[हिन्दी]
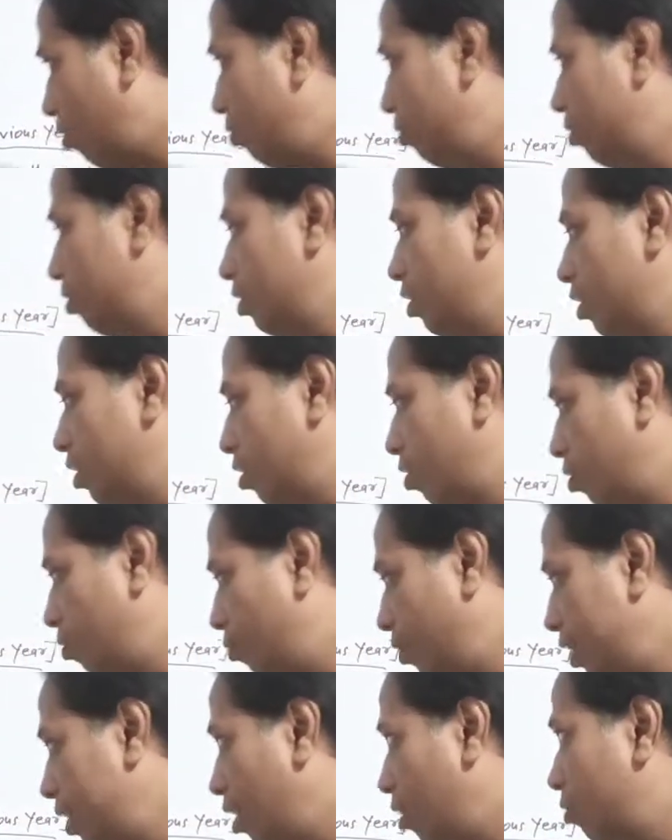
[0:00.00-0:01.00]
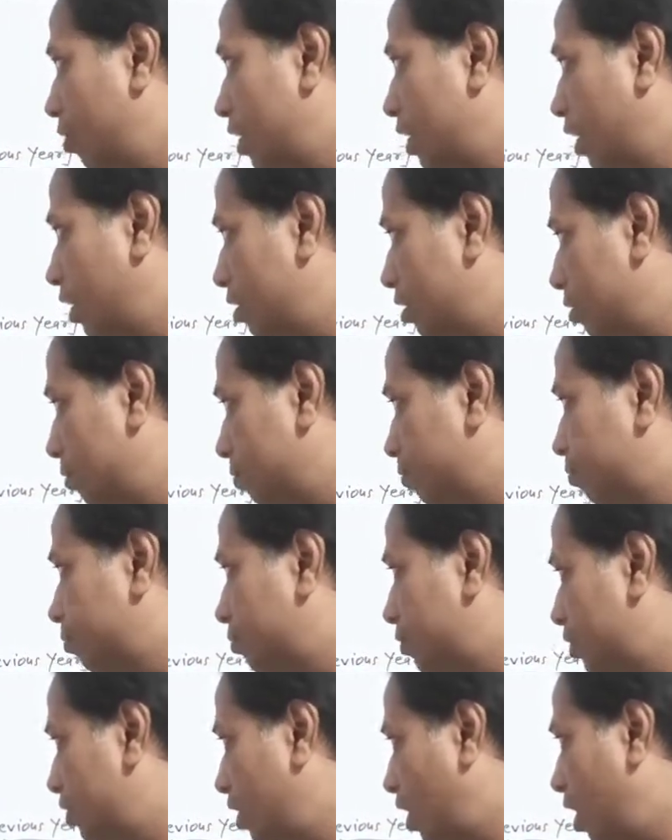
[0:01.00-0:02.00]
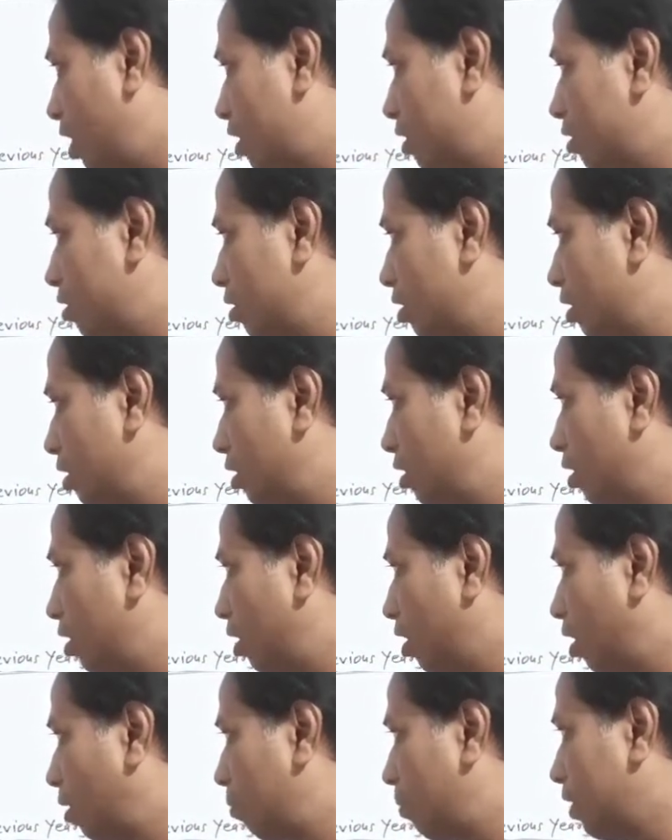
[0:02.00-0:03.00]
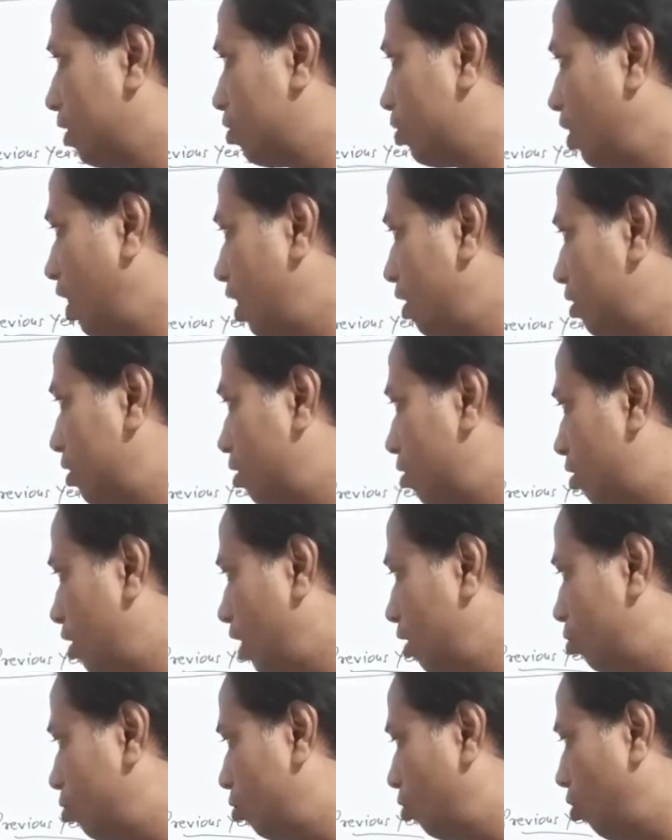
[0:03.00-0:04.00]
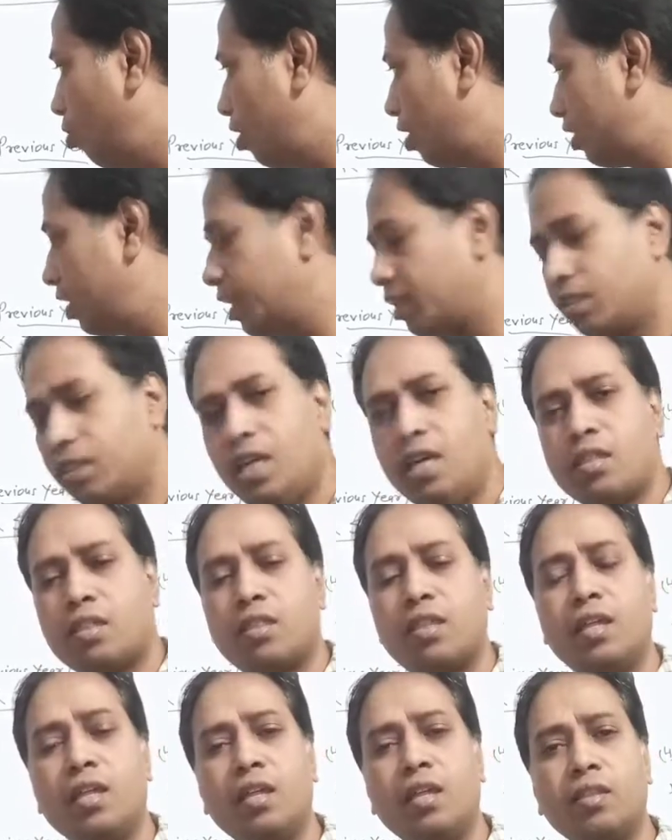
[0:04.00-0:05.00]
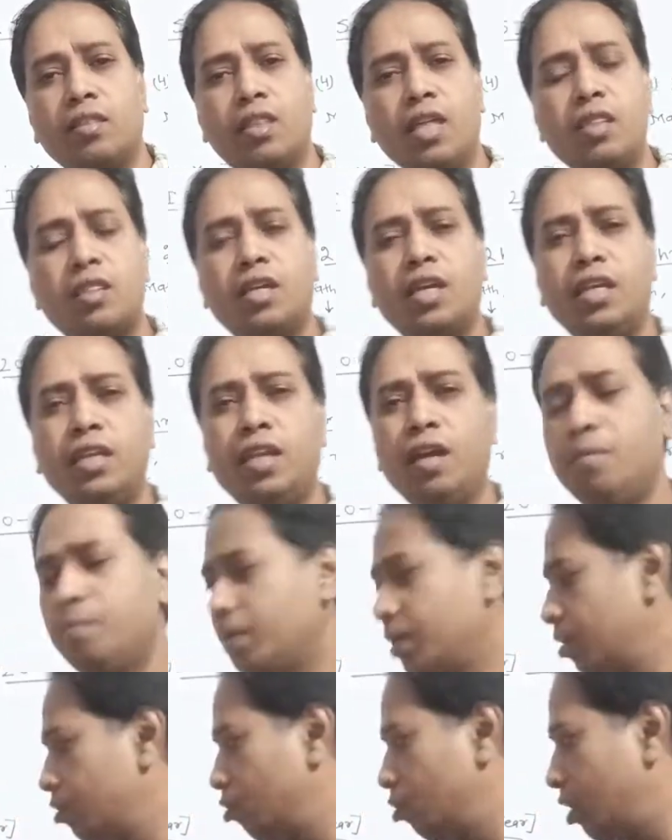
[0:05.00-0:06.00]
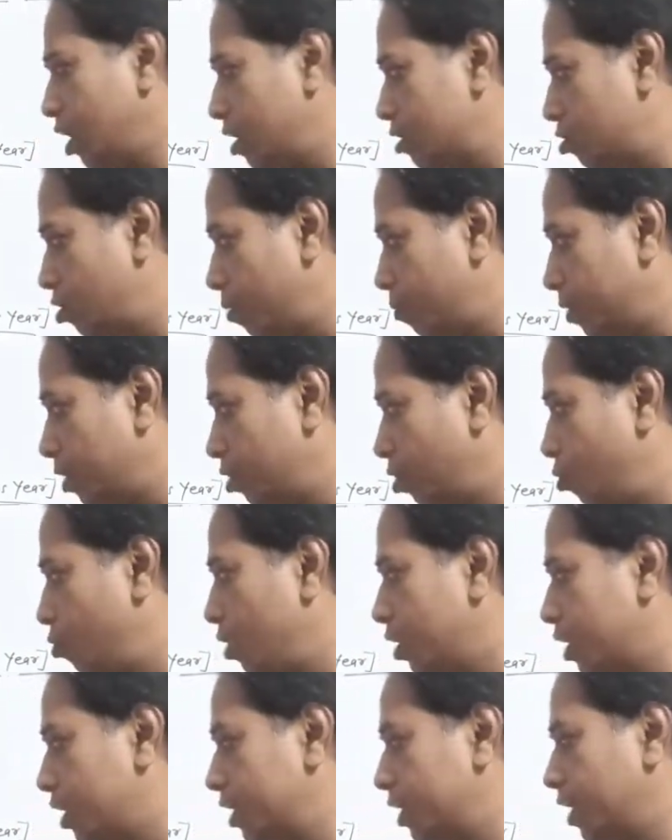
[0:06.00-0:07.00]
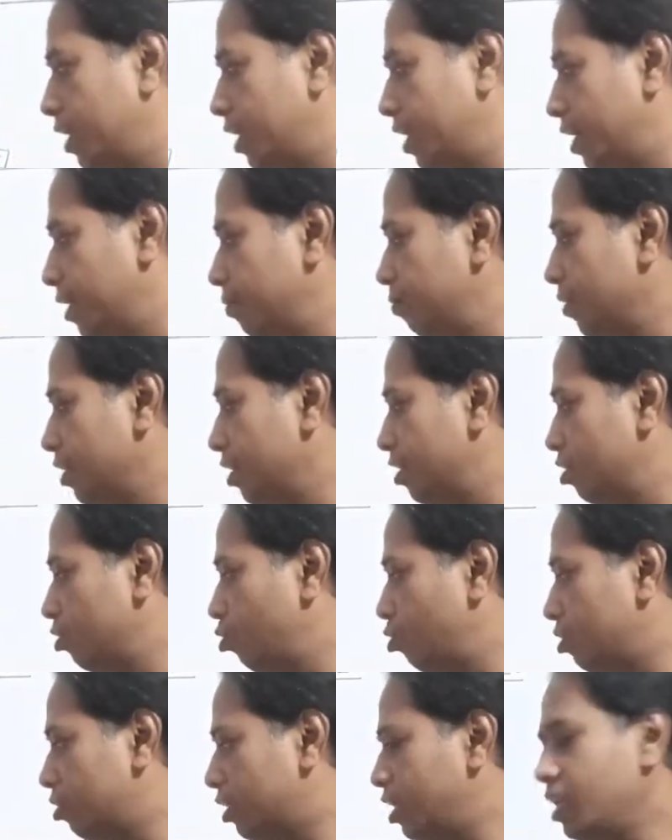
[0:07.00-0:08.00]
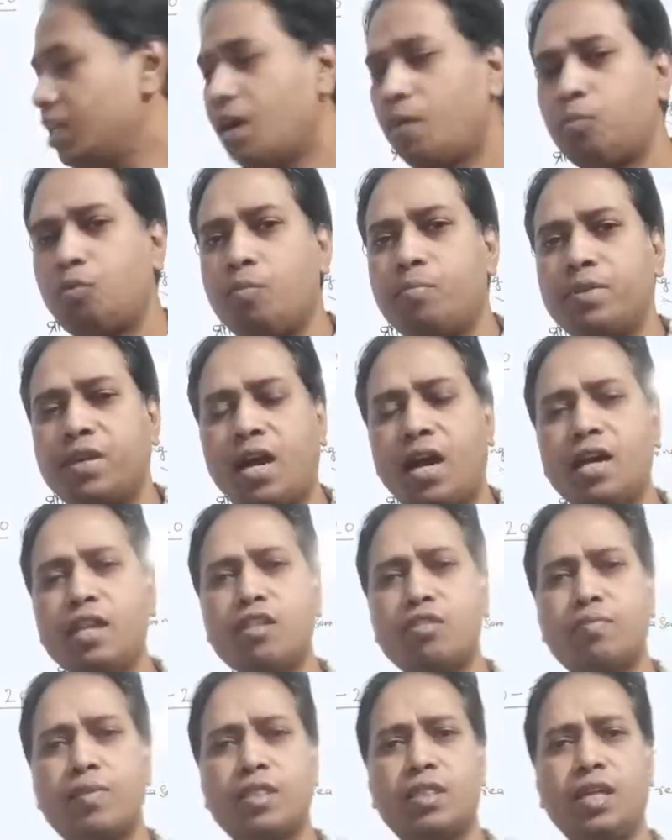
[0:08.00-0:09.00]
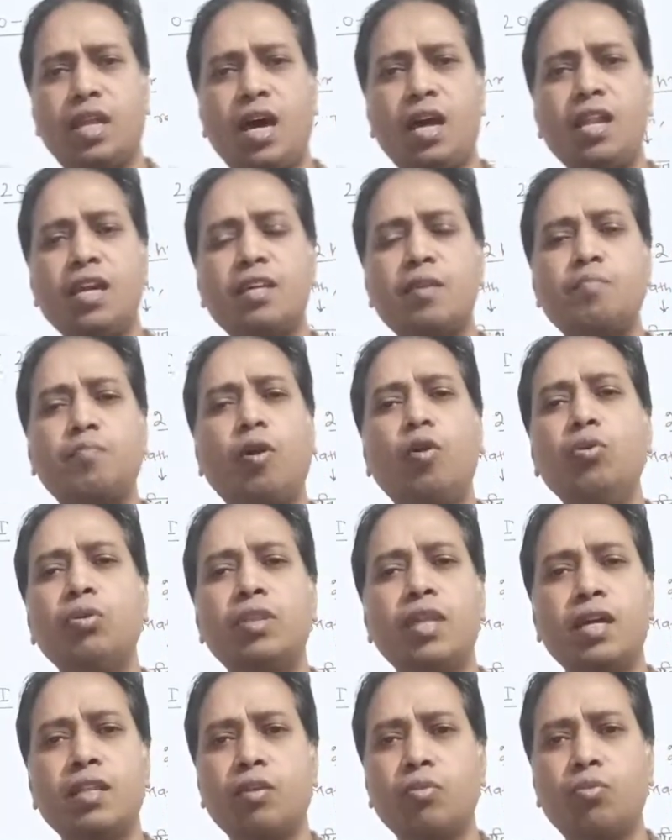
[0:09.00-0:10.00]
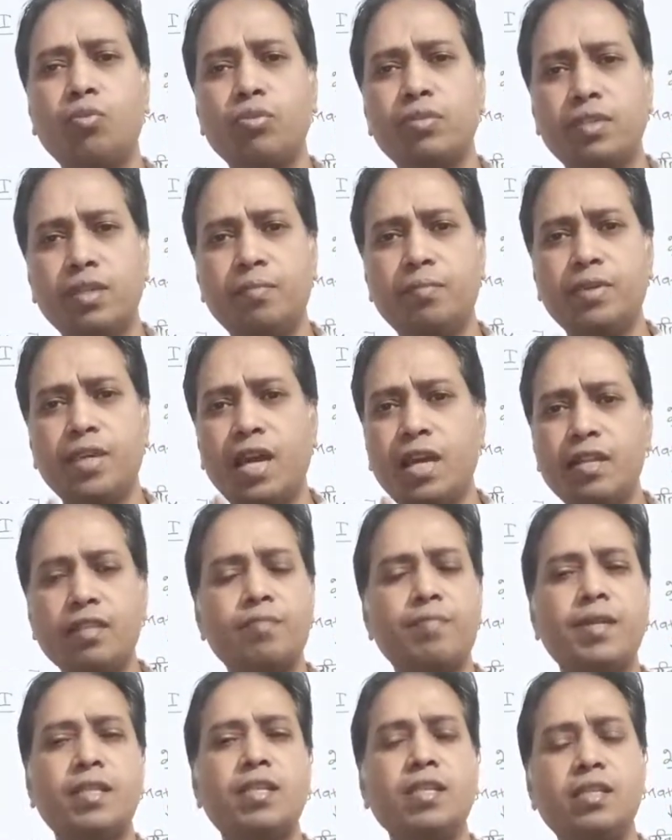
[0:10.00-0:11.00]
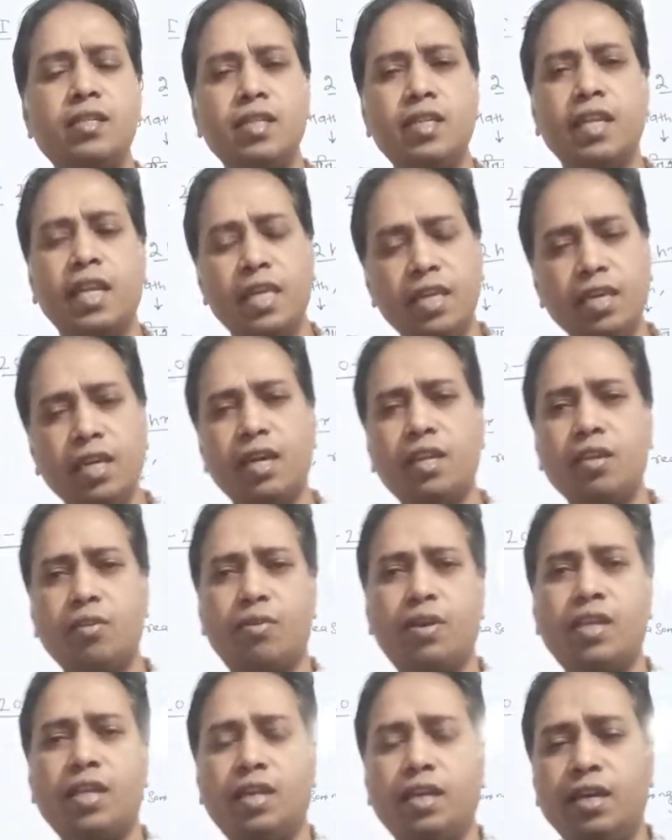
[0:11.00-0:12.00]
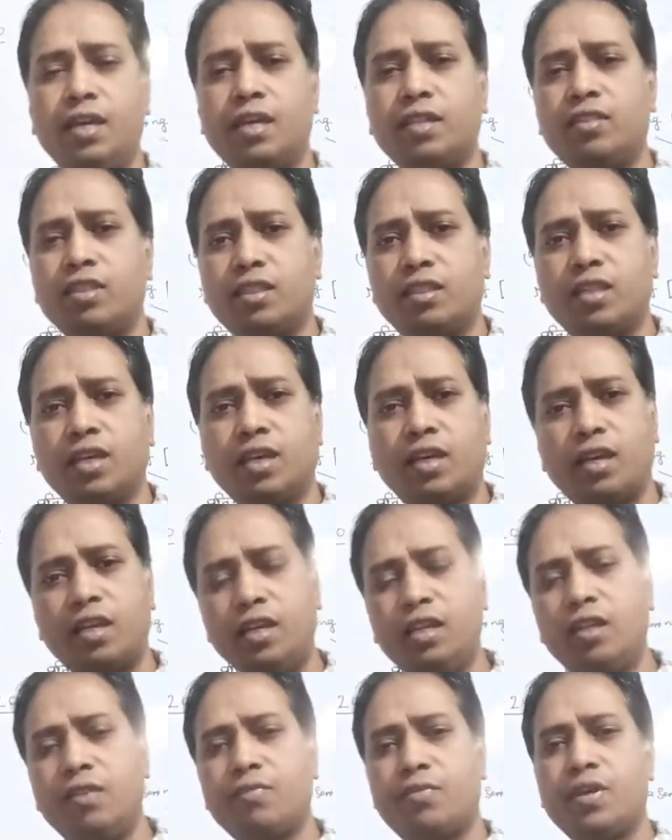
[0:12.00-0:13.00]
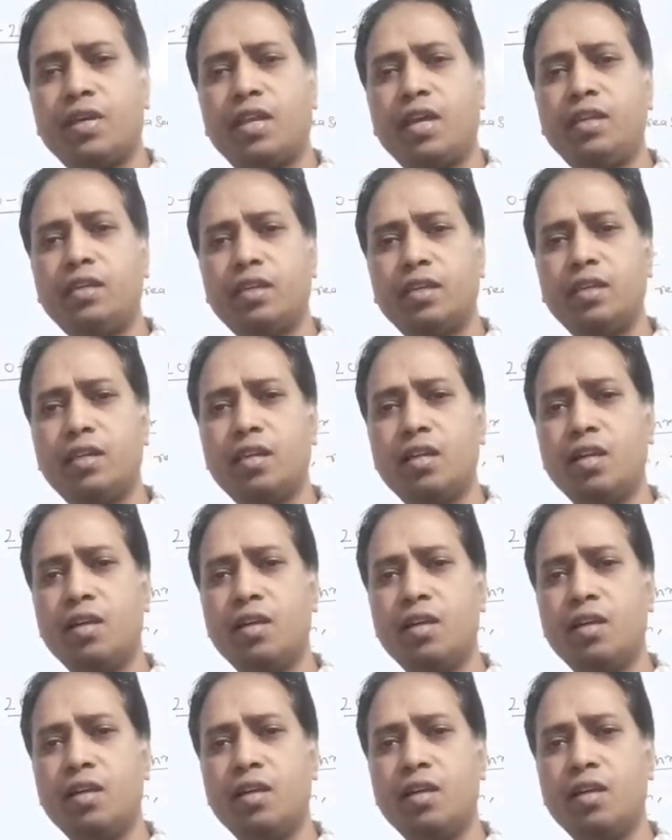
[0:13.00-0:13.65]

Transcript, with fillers: आवर वन आवर यानी चार आपका चार तीन सात दो नौ और एक दस दस घंटा में जो लास्ट आपका नौवा घंटा है तो इसके लिए आपको बिहार स्पेशल हालांकि बहुत ज़्यादा क्वेश्चन बिहार स्पेशल से नहीं आने वाले हैं जितने करंट अफेयर आएंगे